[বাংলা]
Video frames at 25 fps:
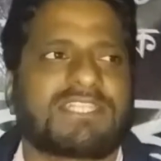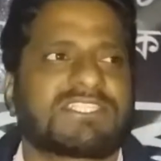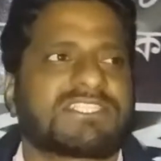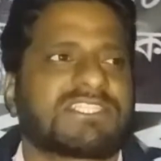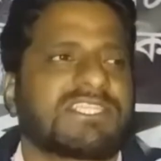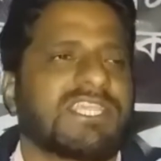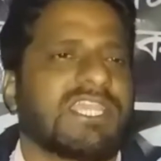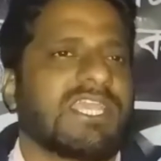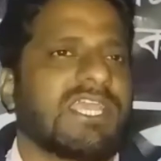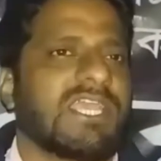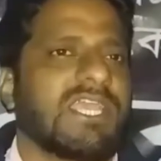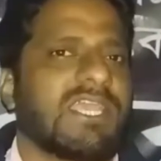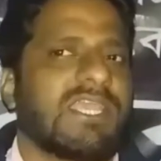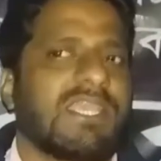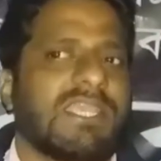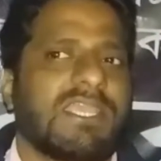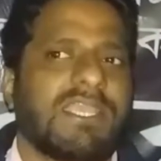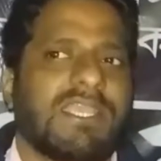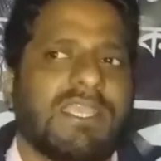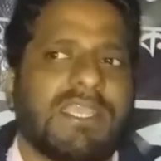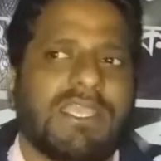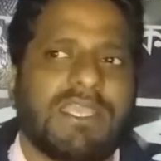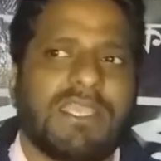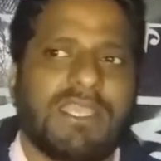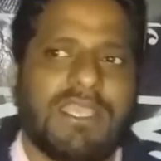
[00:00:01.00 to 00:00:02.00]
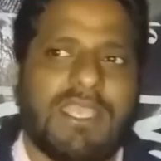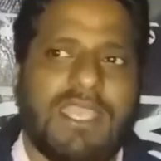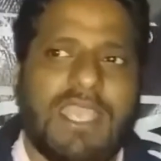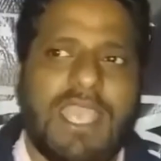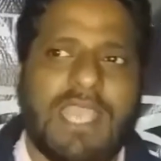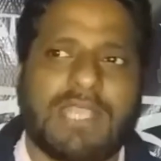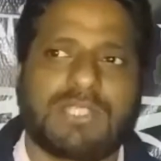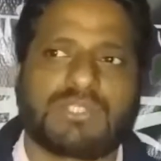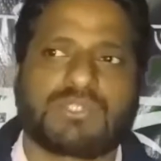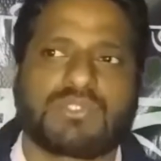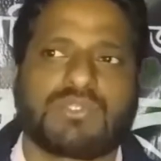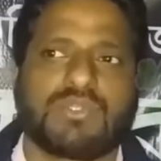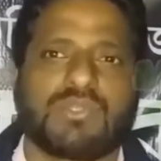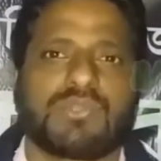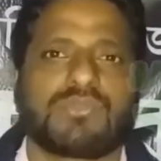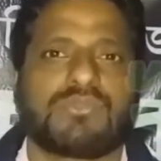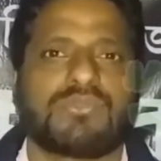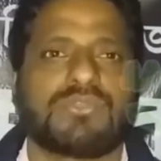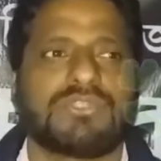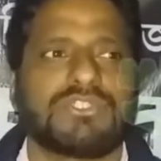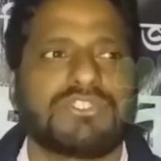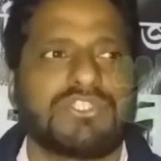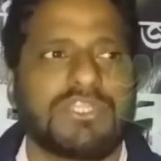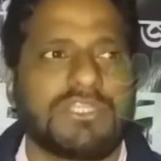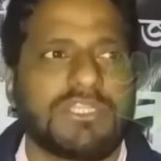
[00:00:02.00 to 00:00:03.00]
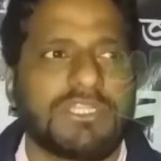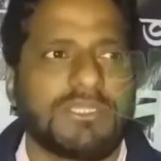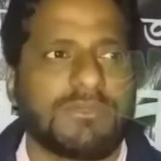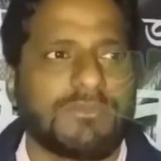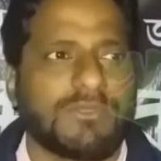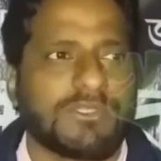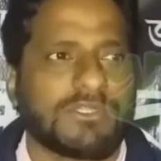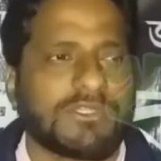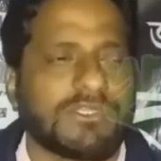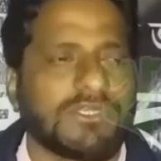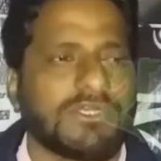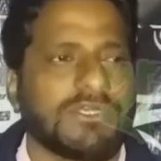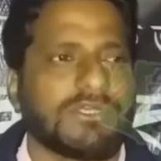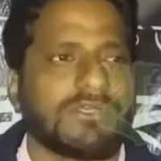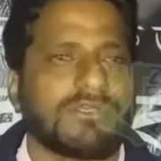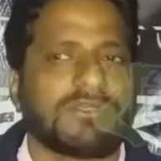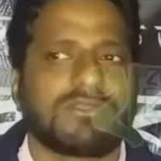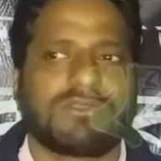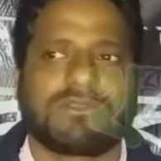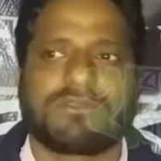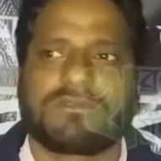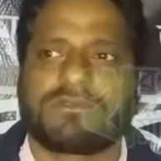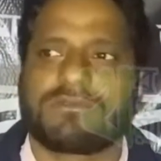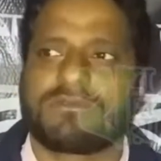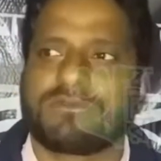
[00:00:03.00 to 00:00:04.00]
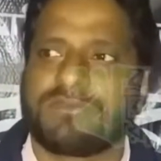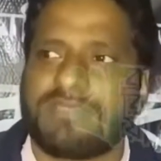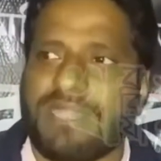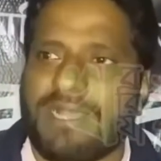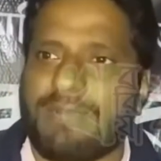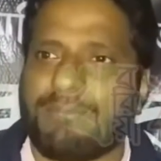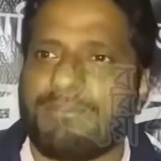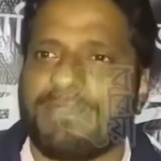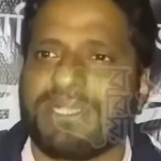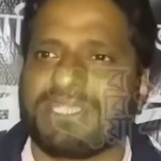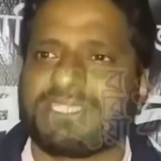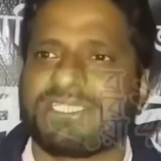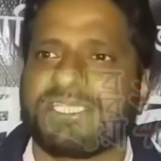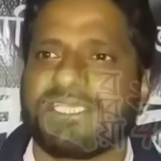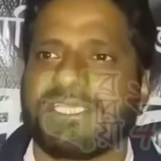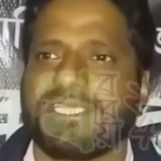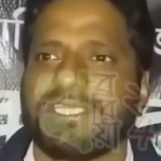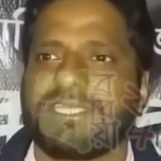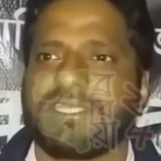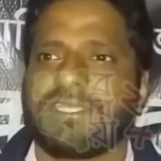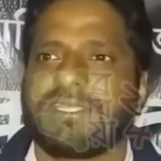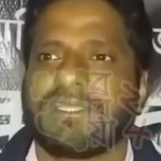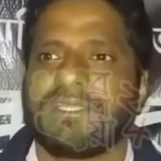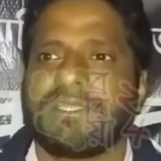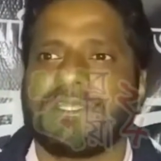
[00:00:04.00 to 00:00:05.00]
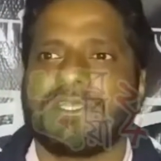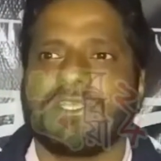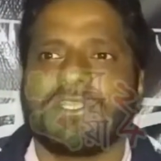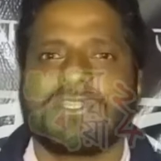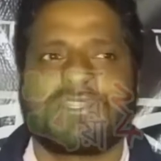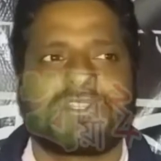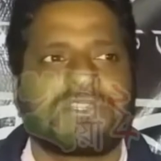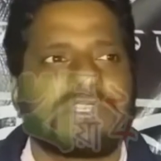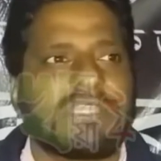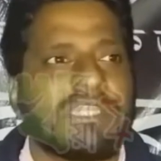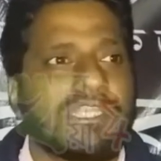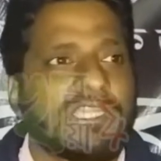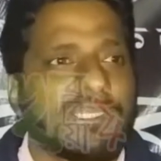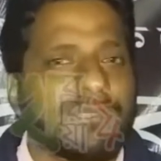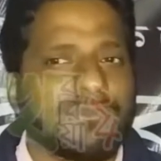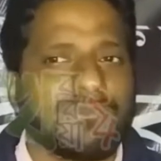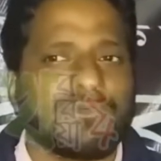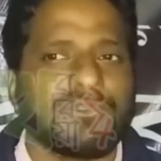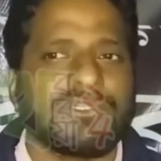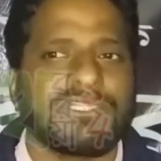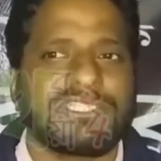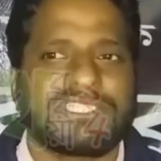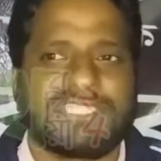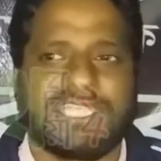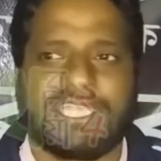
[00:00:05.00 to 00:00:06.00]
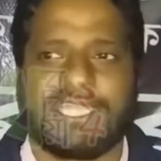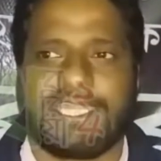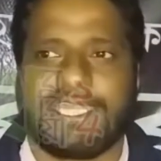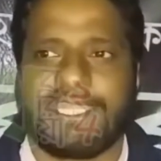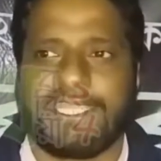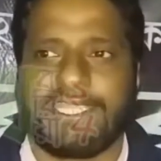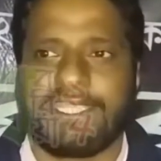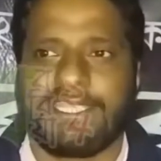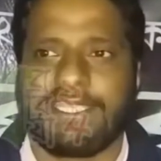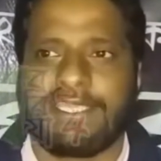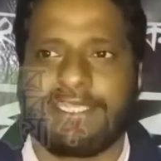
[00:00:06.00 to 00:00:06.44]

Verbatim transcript: আজকে একশো কুড়ি জনের মতো গ্রামবাসী তৃণমূল ছেড়ে